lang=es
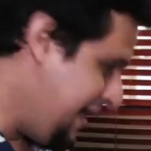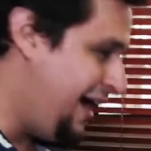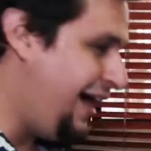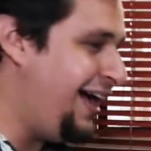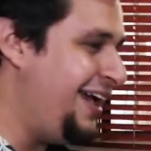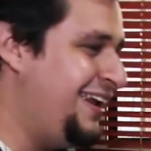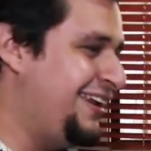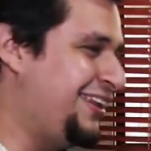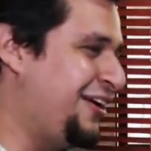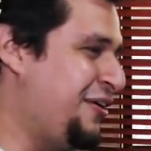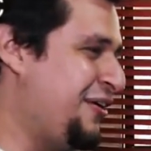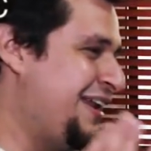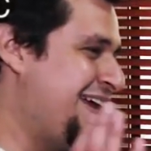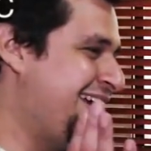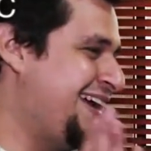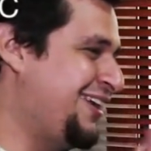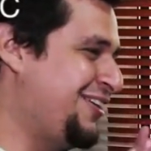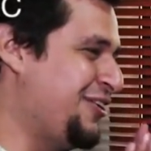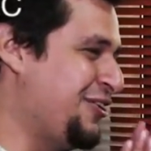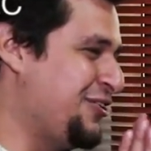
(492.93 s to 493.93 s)
Ay, le tengo
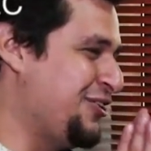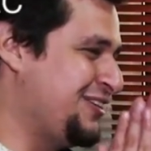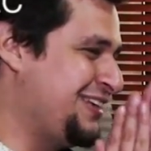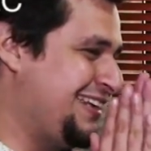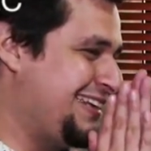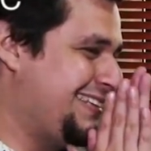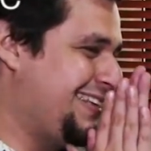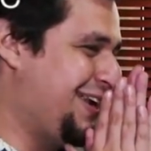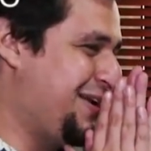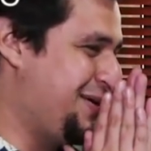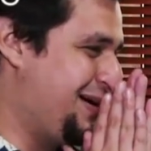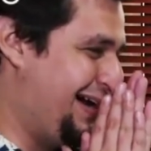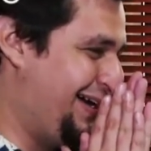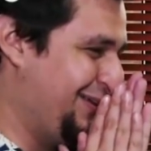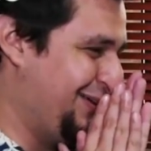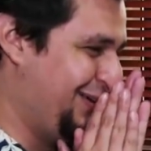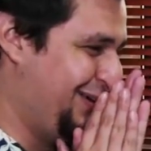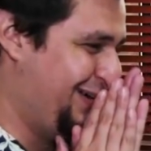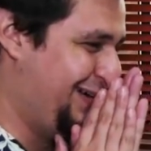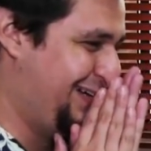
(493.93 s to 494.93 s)
alergia de coco, salí salvado.